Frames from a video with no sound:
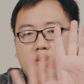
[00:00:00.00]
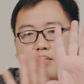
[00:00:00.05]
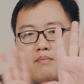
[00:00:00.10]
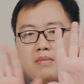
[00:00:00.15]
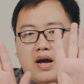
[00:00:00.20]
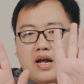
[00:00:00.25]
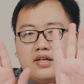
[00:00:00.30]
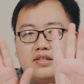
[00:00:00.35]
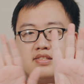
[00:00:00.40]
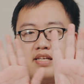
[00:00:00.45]

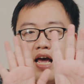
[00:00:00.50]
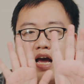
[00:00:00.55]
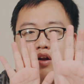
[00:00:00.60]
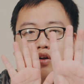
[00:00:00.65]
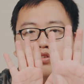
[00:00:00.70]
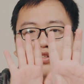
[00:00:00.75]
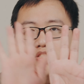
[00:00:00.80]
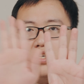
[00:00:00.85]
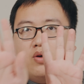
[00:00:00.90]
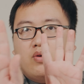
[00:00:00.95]
màn sáng
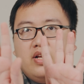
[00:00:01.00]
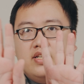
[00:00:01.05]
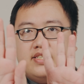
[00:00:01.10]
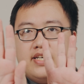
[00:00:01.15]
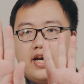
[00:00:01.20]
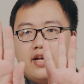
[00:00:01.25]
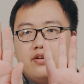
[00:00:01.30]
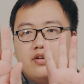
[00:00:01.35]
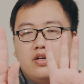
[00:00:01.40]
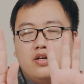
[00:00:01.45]
nó chiếu lên
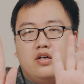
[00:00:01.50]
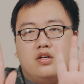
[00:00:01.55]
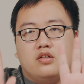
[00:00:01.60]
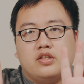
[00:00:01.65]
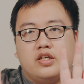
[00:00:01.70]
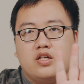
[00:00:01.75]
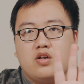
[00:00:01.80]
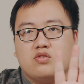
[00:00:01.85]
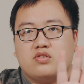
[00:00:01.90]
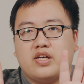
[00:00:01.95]
trên
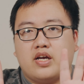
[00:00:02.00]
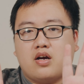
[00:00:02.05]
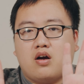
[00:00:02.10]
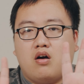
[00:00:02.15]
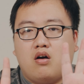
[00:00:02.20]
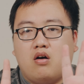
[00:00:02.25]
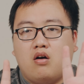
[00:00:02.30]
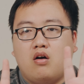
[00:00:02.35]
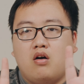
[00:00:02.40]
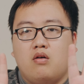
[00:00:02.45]
thì nó sẽ
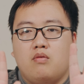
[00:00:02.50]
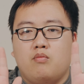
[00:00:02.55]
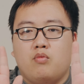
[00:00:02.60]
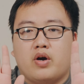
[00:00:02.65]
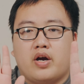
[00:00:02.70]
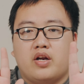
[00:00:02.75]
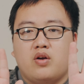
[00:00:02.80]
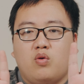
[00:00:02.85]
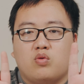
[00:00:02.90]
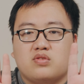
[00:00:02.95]
có một
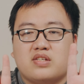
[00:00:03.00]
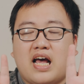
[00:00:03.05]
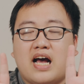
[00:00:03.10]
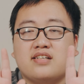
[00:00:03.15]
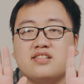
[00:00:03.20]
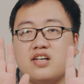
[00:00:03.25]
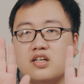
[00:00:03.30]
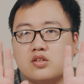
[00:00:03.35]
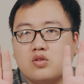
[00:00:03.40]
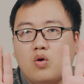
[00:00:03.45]
cái độ
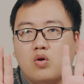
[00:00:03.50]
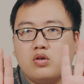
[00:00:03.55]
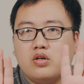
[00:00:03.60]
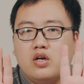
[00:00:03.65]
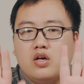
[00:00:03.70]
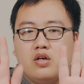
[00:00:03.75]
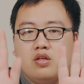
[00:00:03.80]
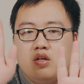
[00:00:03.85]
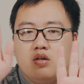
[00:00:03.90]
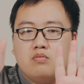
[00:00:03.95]
sáng rất là tốt,
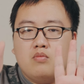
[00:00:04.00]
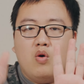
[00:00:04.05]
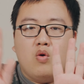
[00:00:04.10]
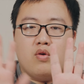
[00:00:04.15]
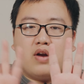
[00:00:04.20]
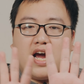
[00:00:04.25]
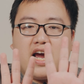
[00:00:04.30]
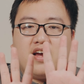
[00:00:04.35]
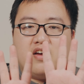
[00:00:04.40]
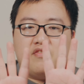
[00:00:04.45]
nhưng bù
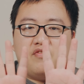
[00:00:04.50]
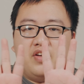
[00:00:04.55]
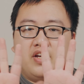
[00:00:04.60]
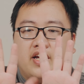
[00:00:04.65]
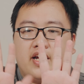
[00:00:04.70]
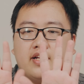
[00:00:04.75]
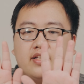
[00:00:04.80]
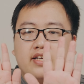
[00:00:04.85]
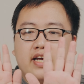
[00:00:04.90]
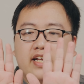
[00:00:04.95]
lại vì
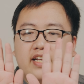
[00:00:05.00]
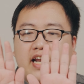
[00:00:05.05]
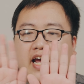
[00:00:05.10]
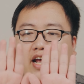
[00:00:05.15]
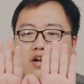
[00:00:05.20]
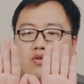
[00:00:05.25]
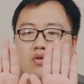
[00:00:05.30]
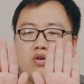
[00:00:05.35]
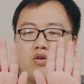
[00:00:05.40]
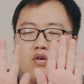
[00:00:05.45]
cái
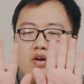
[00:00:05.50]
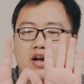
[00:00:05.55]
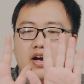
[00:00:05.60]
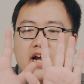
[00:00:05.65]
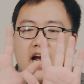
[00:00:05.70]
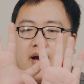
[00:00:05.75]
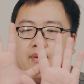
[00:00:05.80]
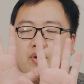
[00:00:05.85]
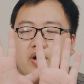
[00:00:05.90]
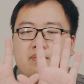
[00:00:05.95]
nền của nó là
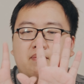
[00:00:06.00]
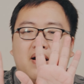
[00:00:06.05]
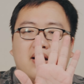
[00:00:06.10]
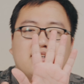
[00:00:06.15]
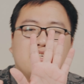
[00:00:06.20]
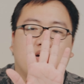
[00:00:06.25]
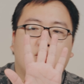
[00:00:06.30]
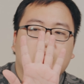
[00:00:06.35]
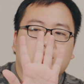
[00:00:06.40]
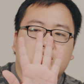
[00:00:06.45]
cả một cái màn
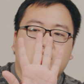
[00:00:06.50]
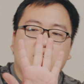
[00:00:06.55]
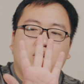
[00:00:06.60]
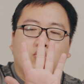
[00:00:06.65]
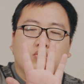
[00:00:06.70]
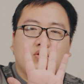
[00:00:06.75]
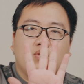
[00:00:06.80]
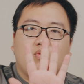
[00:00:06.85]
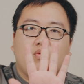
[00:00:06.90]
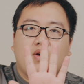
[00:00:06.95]
sáng nó
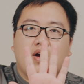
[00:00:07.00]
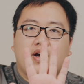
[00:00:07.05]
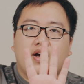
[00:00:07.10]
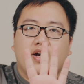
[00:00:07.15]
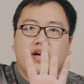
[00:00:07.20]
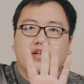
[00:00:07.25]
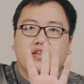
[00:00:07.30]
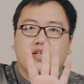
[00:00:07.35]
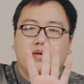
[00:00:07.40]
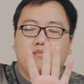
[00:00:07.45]
chiếu thông qua các
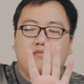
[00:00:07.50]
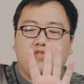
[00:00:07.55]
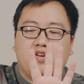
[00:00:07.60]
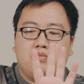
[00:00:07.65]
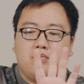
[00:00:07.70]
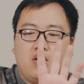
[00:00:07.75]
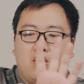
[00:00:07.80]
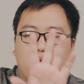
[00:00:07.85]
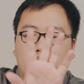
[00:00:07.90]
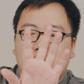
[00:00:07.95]
cái tấm
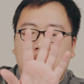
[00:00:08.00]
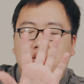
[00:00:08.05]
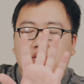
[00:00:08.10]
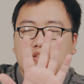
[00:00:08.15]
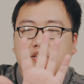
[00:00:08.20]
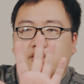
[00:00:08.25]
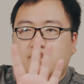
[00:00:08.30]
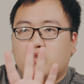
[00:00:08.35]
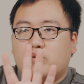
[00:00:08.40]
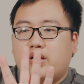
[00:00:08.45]
phân màu,
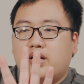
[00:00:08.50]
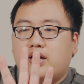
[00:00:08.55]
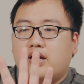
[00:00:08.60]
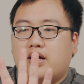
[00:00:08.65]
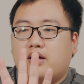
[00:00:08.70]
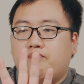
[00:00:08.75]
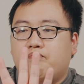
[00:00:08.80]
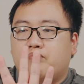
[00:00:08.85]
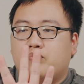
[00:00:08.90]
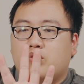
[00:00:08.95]
thế cho nên
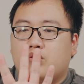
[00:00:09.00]
là